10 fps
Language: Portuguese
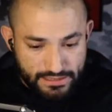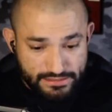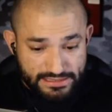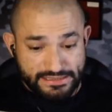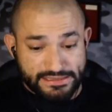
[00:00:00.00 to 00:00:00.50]

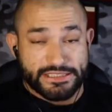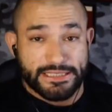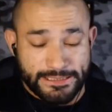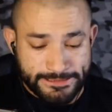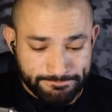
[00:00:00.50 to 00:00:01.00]
Interessante,
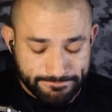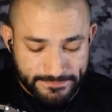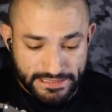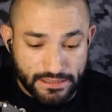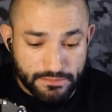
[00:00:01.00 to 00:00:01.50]
né?
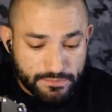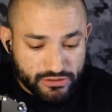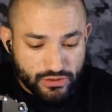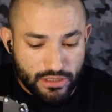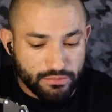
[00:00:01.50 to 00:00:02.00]
Lâmina,
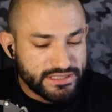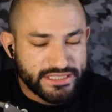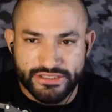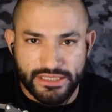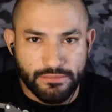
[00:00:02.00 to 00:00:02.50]
pessoal, muita
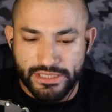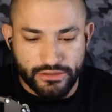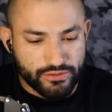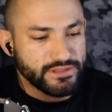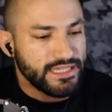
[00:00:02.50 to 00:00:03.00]
gente tem
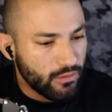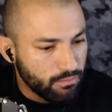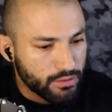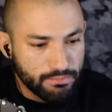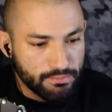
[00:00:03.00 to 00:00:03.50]
mito e é um
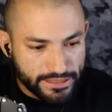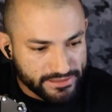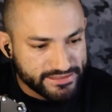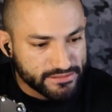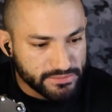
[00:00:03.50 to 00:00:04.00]
problema
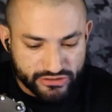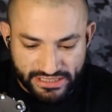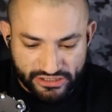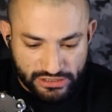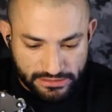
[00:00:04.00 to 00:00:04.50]
esses mitos
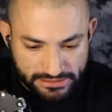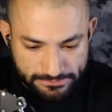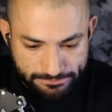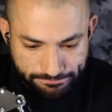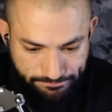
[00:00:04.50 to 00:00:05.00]
aí de
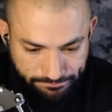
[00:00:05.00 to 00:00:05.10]
lâminas.